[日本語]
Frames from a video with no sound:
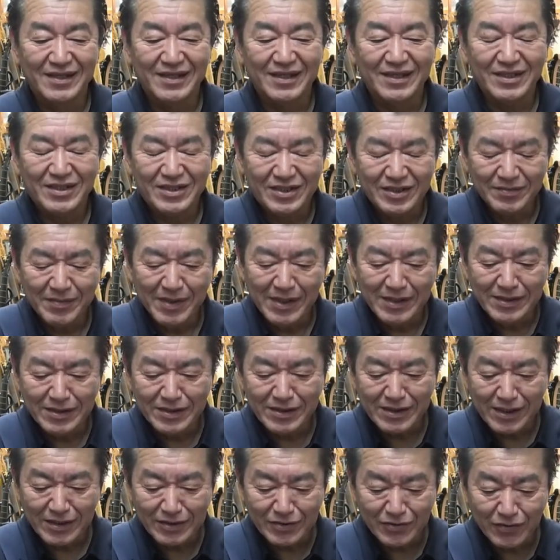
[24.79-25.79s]
一番
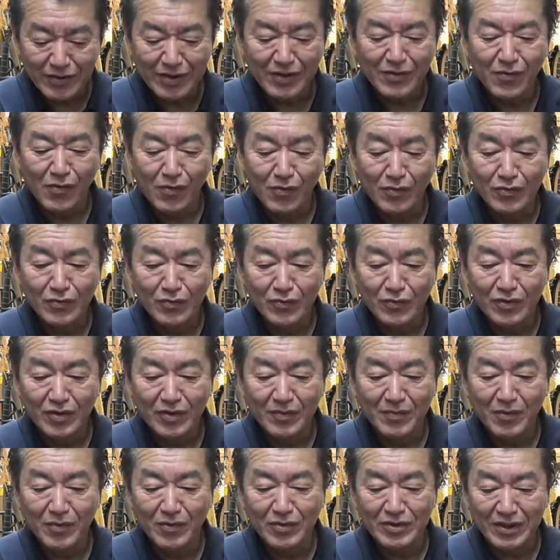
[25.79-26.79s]
最初に購入希
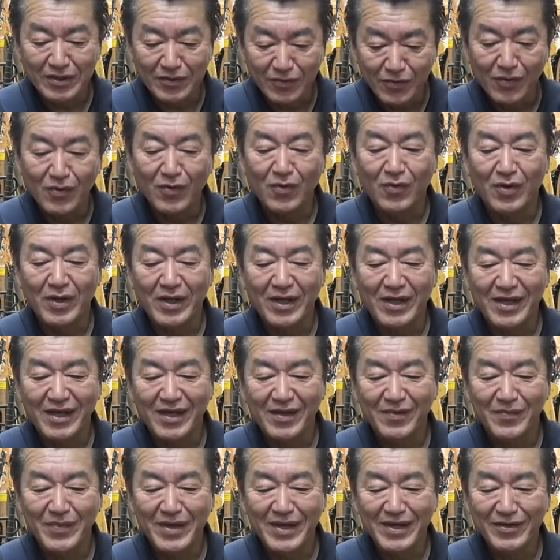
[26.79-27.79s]
望者の、
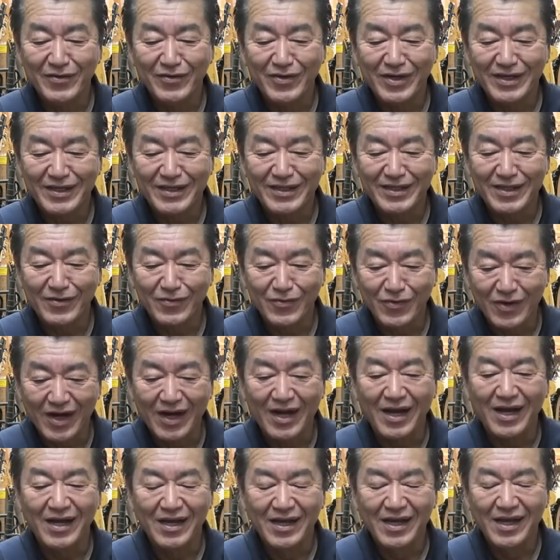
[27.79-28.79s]
えー、メールが来たの
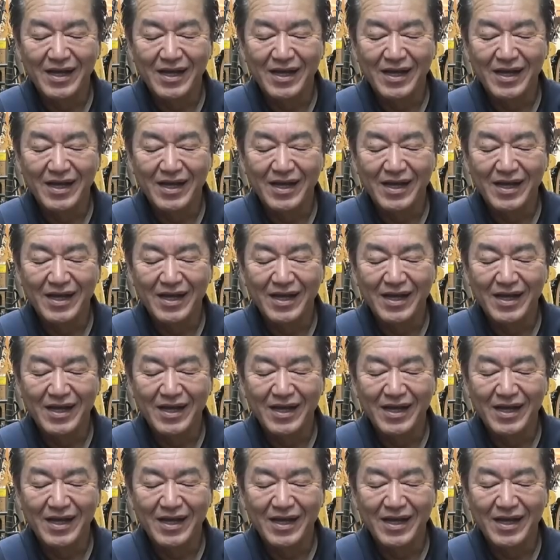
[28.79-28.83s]
が